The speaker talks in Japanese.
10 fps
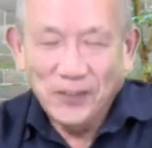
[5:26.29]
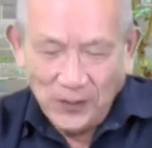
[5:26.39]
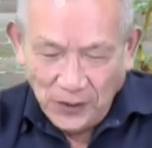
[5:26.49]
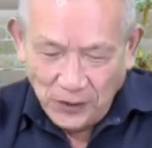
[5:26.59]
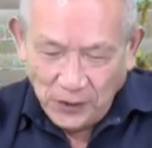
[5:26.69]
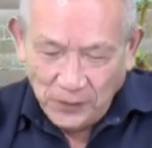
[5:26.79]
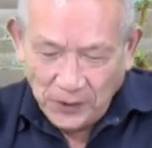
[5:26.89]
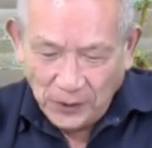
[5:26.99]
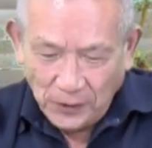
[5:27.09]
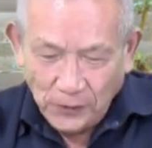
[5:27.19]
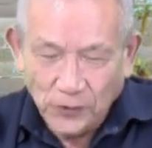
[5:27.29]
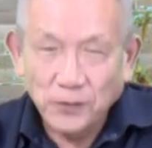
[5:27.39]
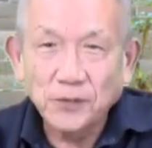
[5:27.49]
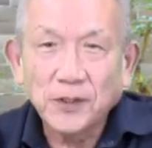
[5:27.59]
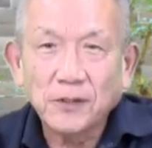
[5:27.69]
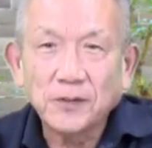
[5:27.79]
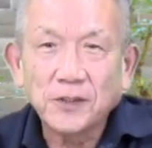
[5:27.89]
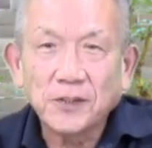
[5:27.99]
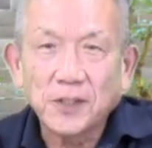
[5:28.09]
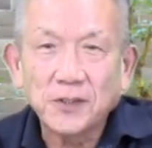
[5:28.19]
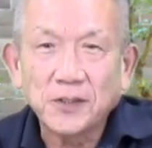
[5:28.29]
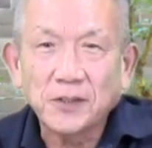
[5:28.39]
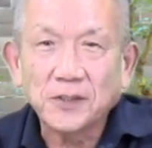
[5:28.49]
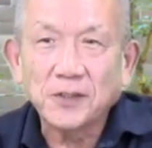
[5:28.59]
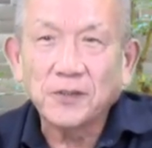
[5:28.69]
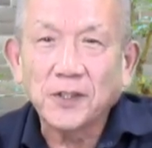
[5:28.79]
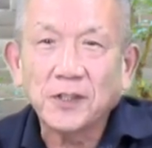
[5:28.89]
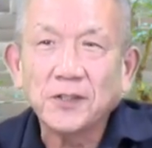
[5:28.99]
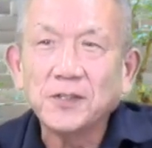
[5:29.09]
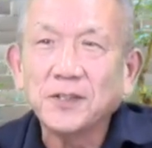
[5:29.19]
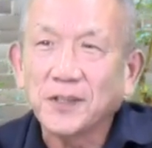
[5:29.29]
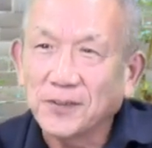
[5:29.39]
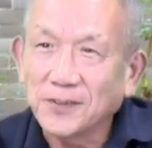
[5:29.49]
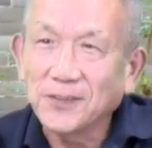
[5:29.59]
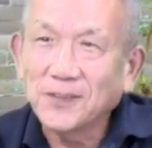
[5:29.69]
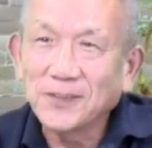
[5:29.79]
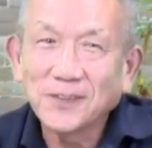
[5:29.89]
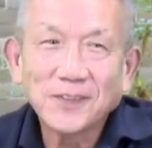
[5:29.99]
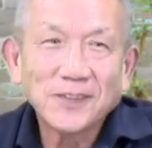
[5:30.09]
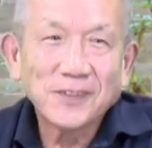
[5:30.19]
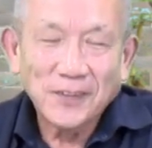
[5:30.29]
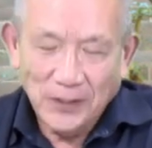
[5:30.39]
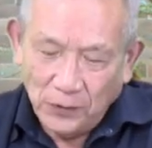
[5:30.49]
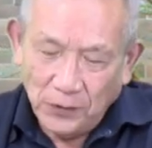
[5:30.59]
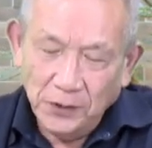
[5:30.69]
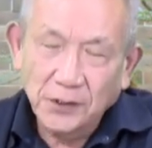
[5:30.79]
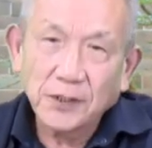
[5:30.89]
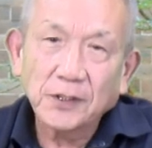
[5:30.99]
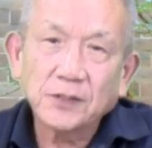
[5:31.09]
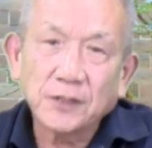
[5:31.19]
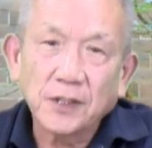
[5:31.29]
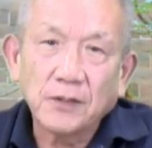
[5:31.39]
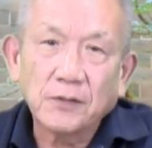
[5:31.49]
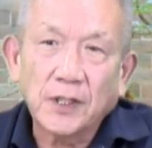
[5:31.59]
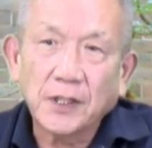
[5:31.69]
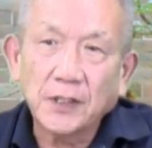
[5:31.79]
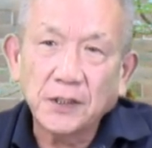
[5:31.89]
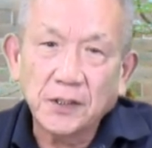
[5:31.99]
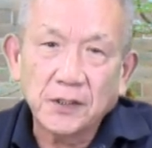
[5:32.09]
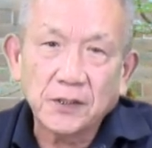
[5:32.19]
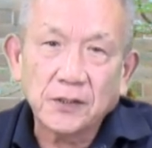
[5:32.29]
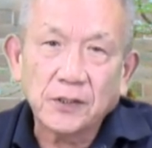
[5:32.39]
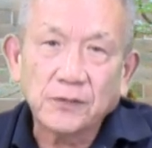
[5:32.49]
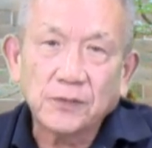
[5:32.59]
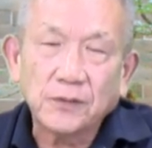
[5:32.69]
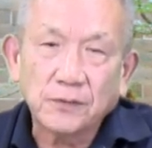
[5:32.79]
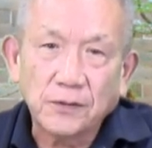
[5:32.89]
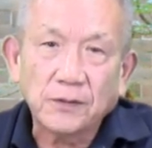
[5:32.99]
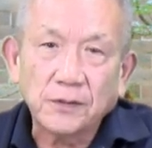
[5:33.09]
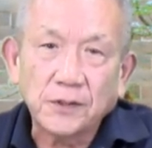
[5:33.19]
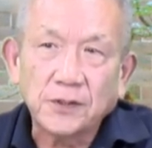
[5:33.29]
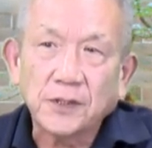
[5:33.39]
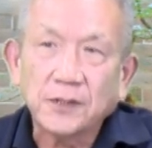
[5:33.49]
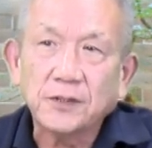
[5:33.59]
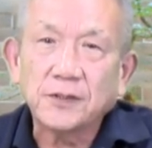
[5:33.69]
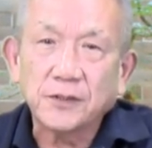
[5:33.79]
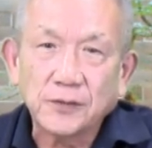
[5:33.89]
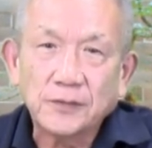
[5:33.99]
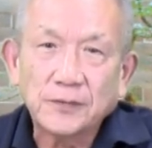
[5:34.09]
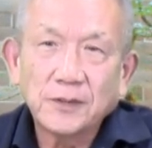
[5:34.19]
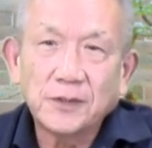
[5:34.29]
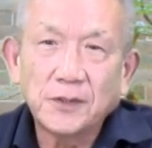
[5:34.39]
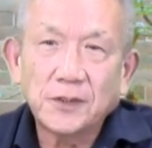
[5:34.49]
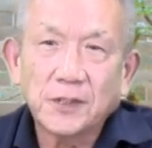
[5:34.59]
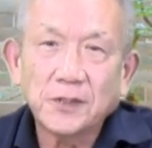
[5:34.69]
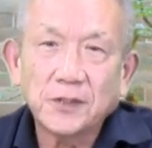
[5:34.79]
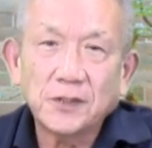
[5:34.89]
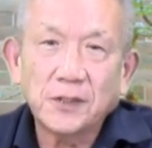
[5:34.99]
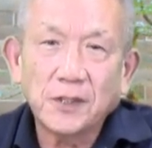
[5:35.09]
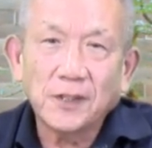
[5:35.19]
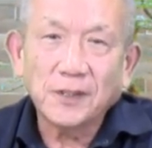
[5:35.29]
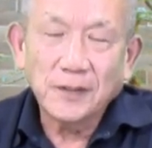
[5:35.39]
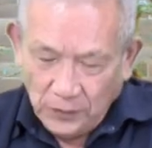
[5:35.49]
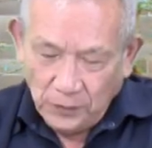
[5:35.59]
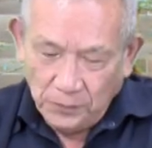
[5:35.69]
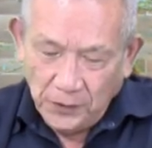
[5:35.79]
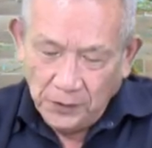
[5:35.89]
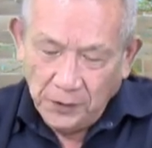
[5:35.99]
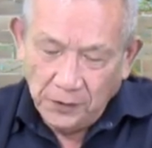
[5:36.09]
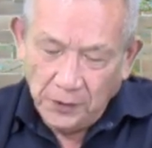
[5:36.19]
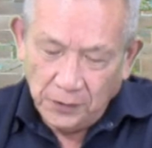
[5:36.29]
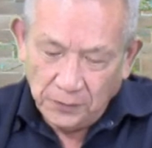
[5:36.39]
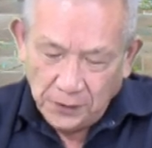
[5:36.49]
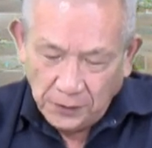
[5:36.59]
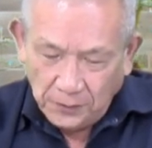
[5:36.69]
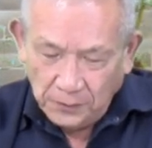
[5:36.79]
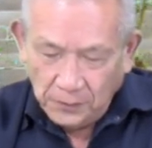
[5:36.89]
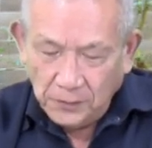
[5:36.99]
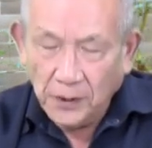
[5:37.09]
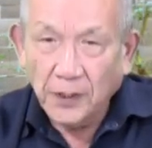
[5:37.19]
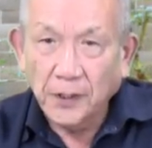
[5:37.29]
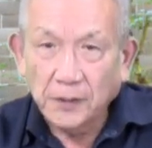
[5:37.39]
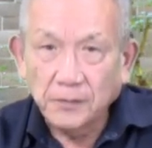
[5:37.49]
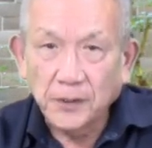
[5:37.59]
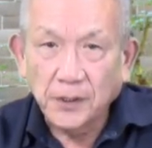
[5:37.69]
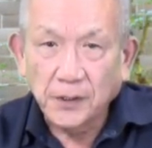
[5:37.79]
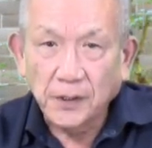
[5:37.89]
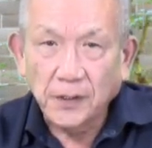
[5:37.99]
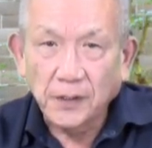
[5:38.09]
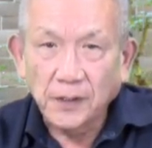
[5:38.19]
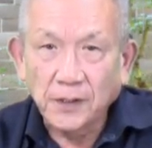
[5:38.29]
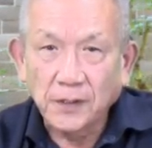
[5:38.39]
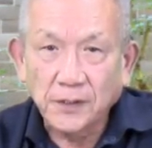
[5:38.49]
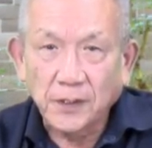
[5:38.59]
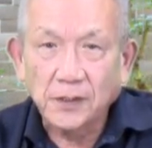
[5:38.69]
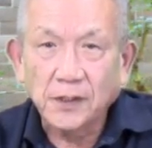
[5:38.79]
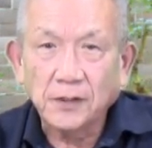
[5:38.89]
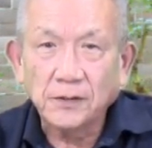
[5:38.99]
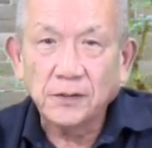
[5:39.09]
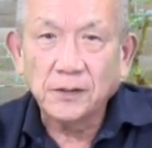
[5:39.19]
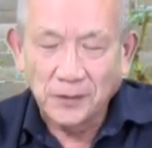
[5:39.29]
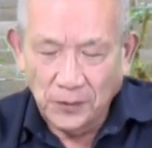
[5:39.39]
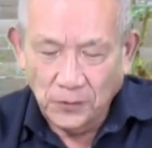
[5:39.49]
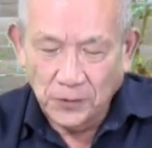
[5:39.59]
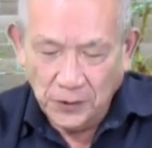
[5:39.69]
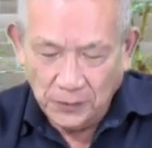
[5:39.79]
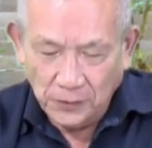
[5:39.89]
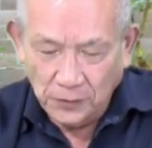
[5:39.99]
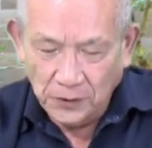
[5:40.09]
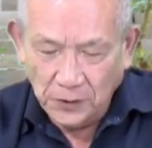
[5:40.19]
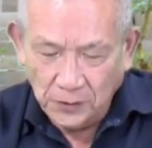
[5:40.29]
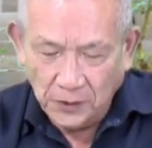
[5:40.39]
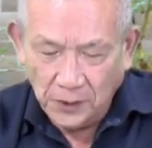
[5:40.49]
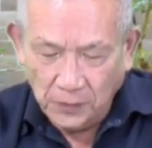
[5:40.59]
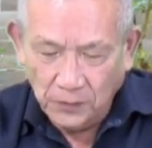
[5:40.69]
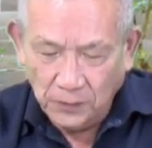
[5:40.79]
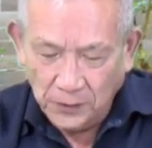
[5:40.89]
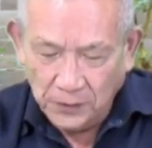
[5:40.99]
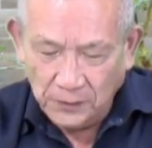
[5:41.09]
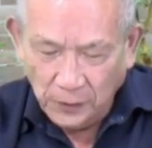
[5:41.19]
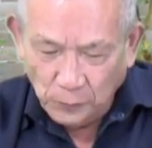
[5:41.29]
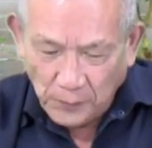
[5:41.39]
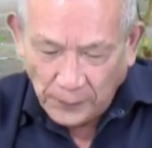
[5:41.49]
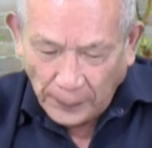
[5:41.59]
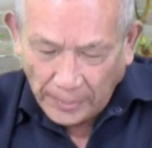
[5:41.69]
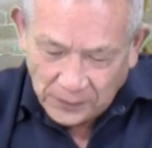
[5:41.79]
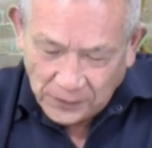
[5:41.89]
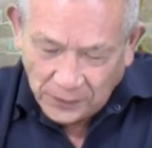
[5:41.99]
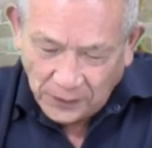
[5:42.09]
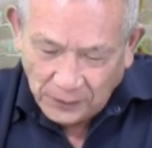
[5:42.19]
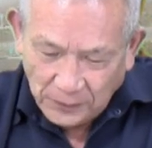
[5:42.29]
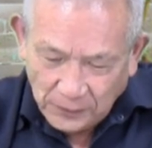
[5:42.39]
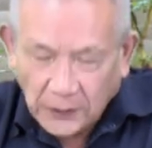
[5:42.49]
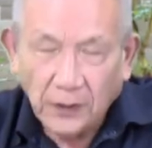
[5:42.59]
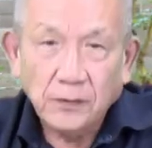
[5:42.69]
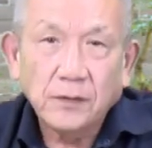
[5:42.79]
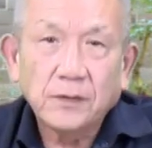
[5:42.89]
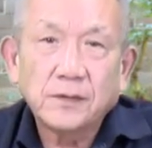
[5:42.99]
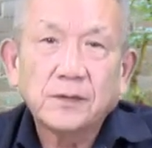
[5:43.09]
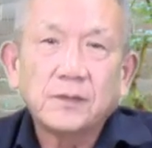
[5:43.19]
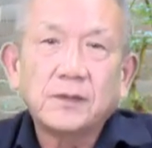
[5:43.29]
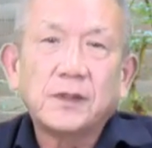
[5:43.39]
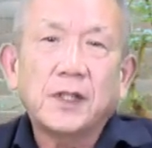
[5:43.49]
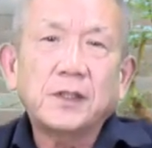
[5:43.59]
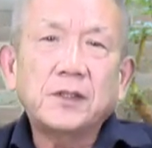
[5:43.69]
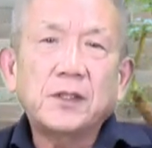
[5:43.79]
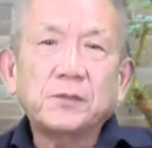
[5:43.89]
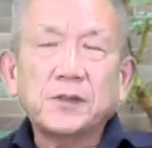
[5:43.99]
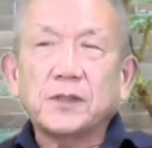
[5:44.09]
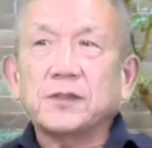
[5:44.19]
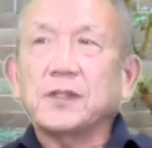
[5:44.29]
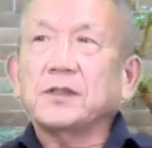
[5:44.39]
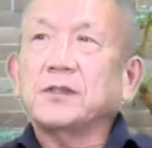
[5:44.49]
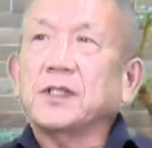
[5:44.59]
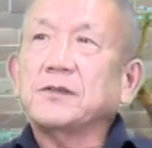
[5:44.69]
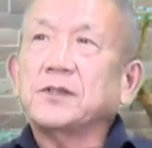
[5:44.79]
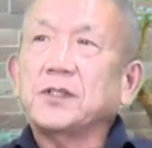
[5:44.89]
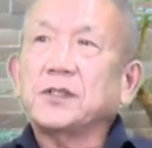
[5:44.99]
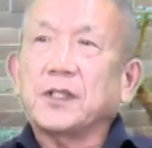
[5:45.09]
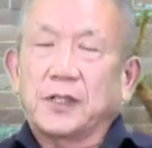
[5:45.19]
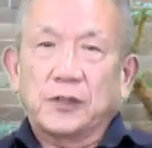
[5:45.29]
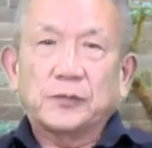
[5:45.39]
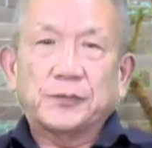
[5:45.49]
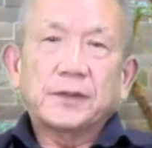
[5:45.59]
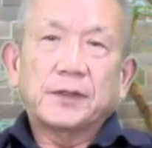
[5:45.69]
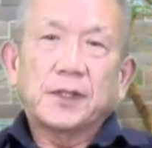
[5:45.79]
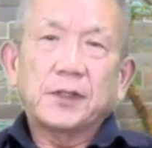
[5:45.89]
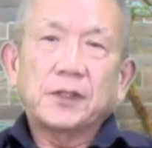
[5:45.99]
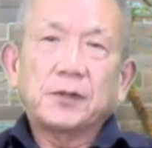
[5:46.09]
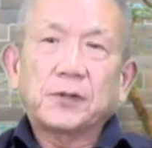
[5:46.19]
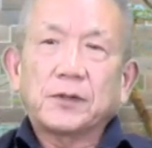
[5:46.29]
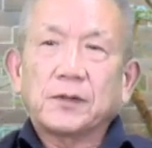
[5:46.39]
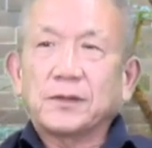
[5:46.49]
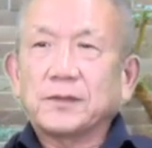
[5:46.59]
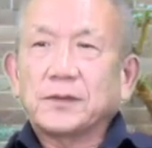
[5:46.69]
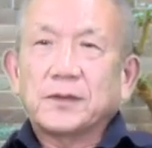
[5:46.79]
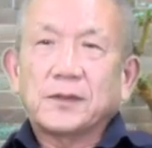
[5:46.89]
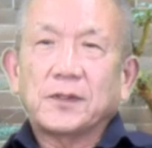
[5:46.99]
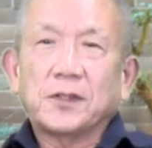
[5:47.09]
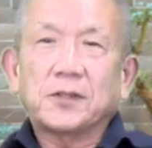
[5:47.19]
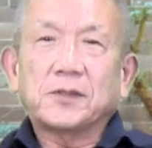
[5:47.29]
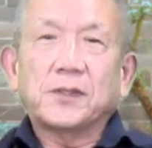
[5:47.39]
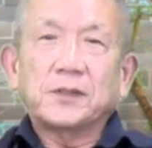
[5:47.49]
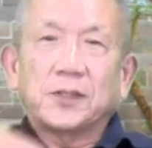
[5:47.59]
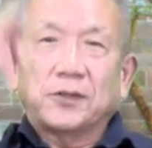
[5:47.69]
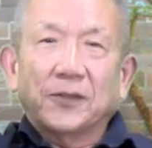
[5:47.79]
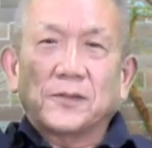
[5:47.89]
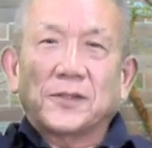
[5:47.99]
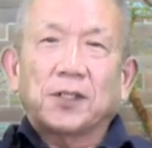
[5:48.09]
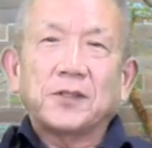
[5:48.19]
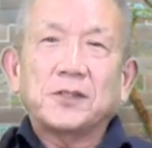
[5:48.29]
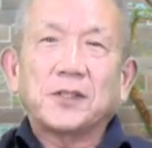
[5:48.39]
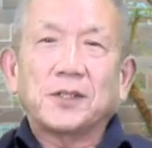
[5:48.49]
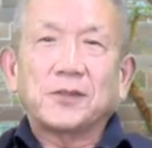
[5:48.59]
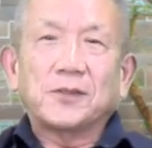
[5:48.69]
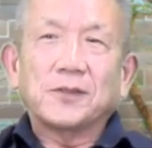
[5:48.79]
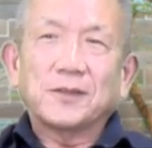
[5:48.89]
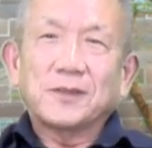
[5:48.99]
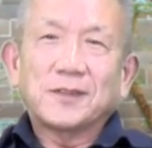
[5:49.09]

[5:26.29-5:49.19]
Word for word: 私言いましたそんなのリサーチしなくたって分かってんじゃないのこういったですね分かりきったことをリサーチするリサーチしてそのプレゼンテーションの説得力が上がるみたいな錯覚に陥るそういった人が結構多いですね次何でもですねグラフにしたり何でも XYZ の3次元の